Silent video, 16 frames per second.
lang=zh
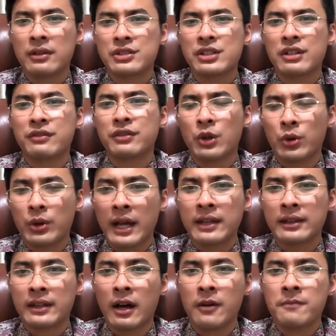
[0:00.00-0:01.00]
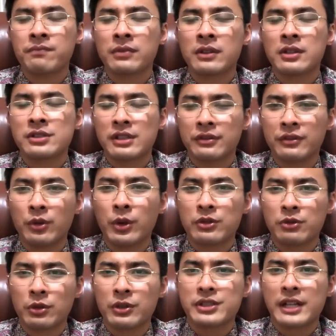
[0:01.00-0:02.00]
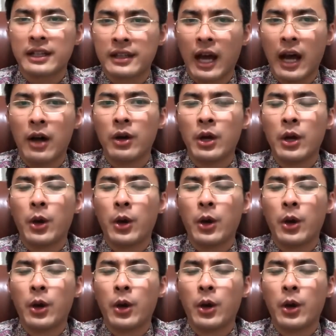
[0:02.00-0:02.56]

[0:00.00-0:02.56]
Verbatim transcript: 政府有看到，政府会做检讨。